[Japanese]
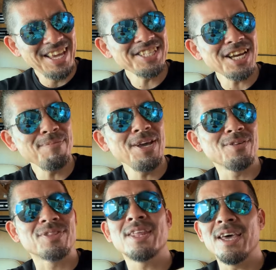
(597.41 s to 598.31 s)

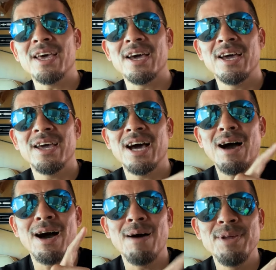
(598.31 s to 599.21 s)
ネイチャーメイドって、
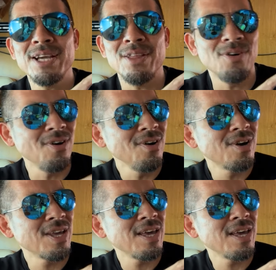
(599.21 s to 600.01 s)
えー、アメリカの、